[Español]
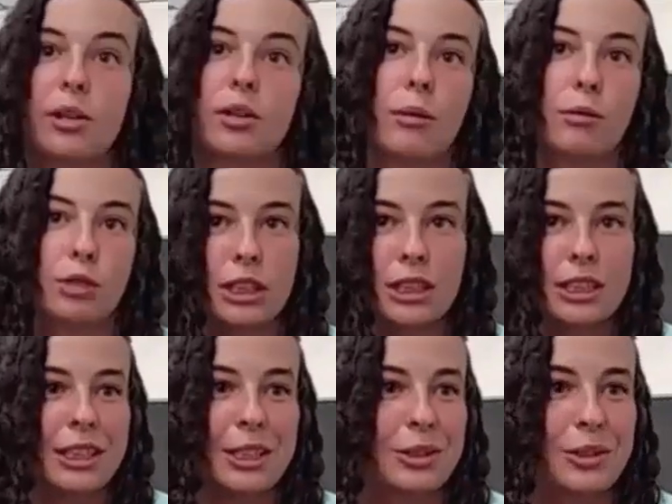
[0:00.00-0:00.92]
Pero vamos, de
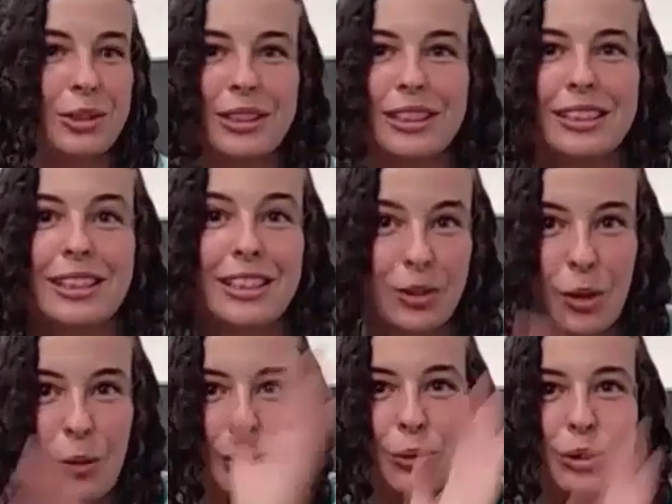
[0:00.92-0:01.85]
Street
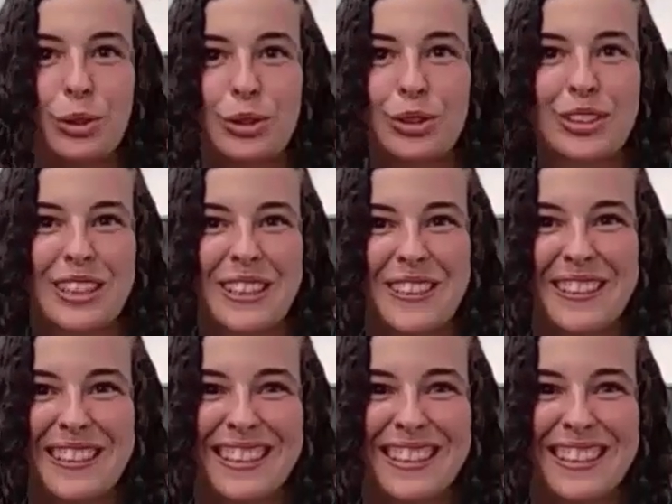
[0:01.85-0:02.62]
lo veis vosotros.